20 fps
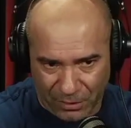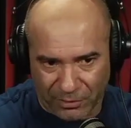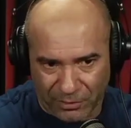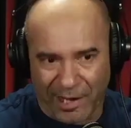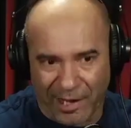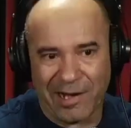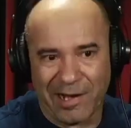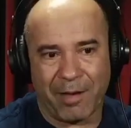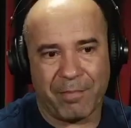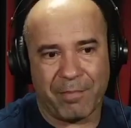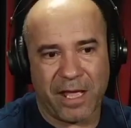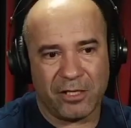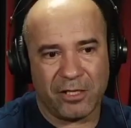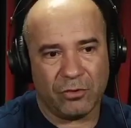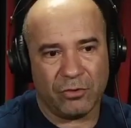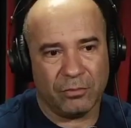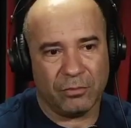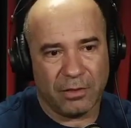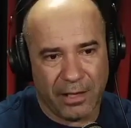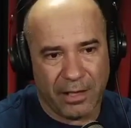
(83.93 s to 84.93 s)

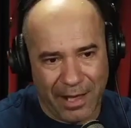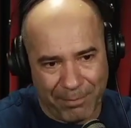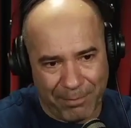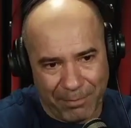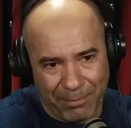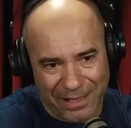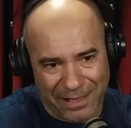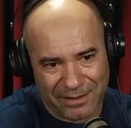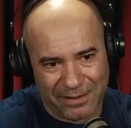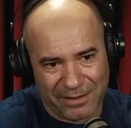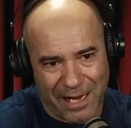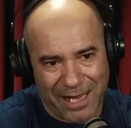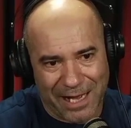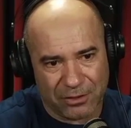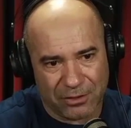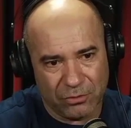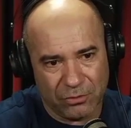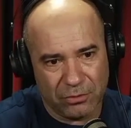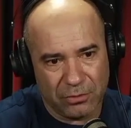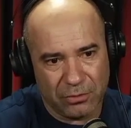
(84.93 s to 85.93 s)
treinamento é
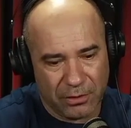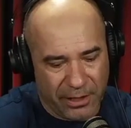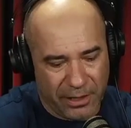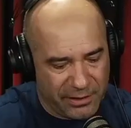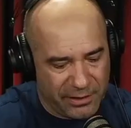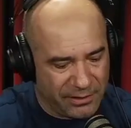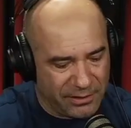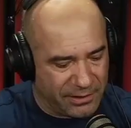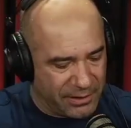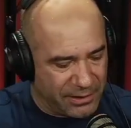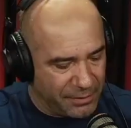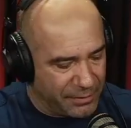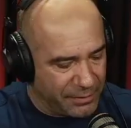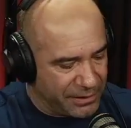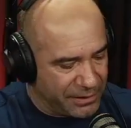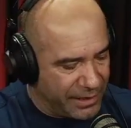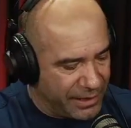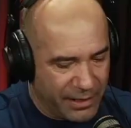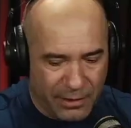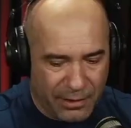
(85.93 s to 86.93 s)
baseado em cima
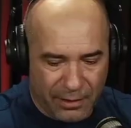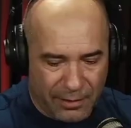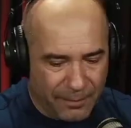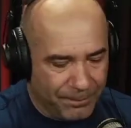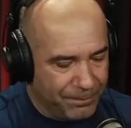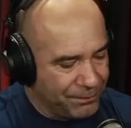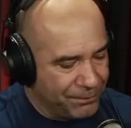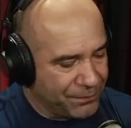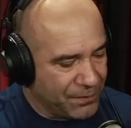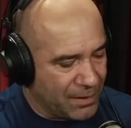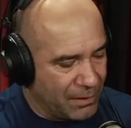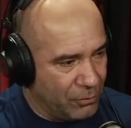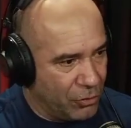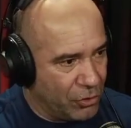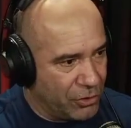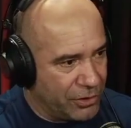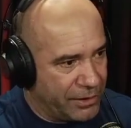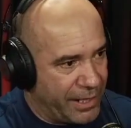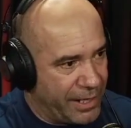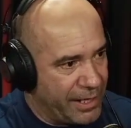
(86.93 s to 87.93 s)
de
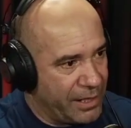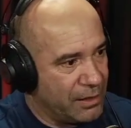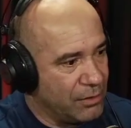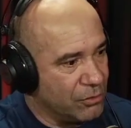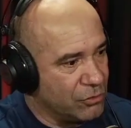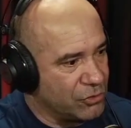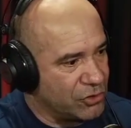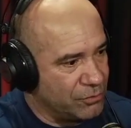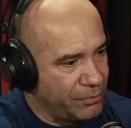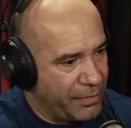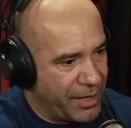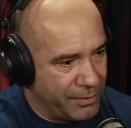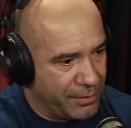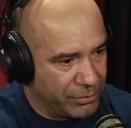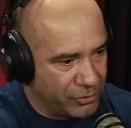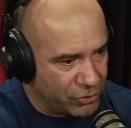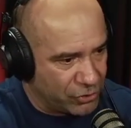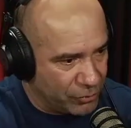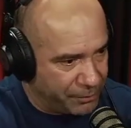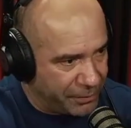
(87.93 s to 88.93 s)
morder os
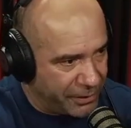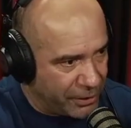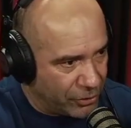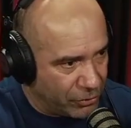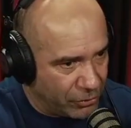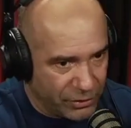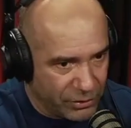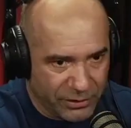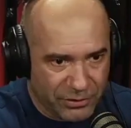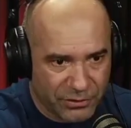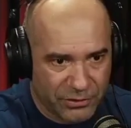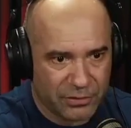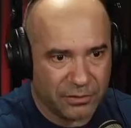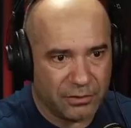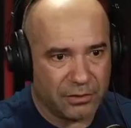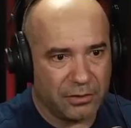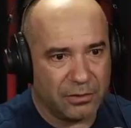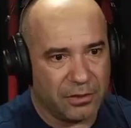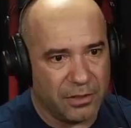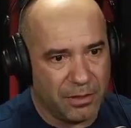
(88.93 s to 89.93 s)
membros superiores
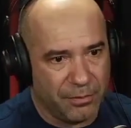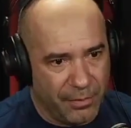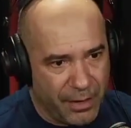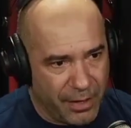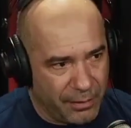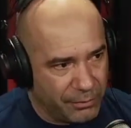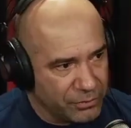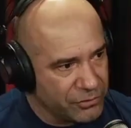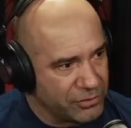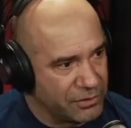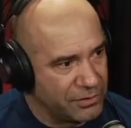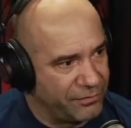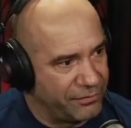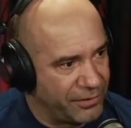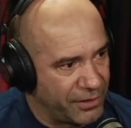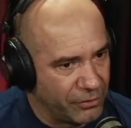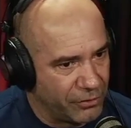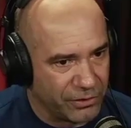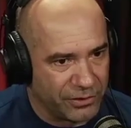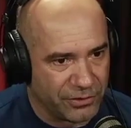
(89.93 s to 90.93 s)
e membros
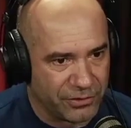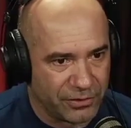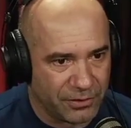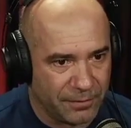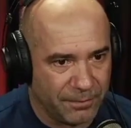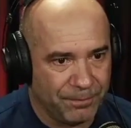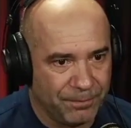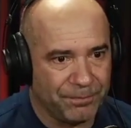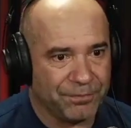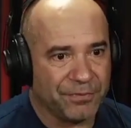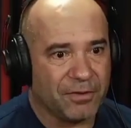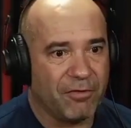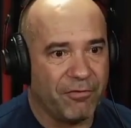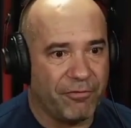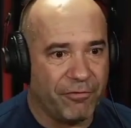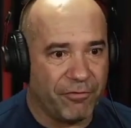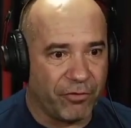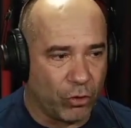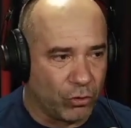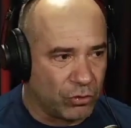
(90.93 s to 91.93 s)
inferiores,
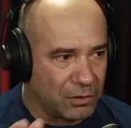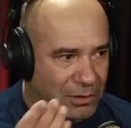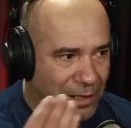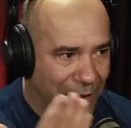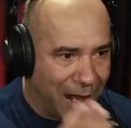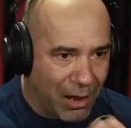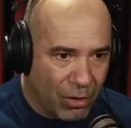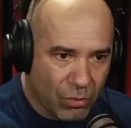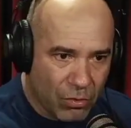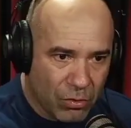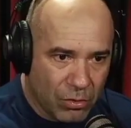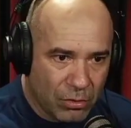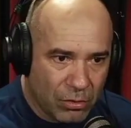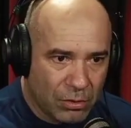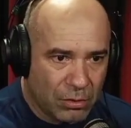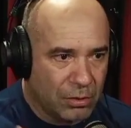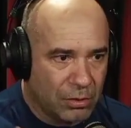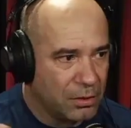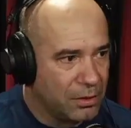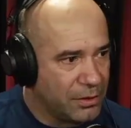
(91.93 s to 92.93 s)
frontal
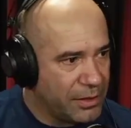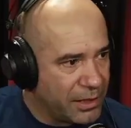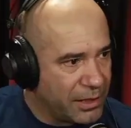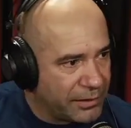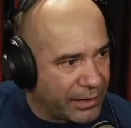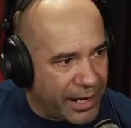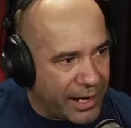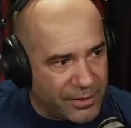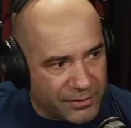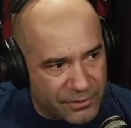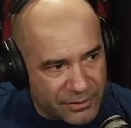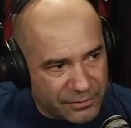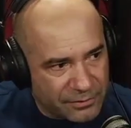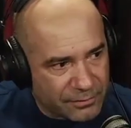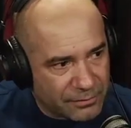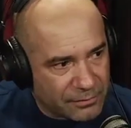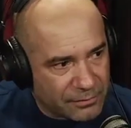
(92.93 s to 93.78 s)
e atrás.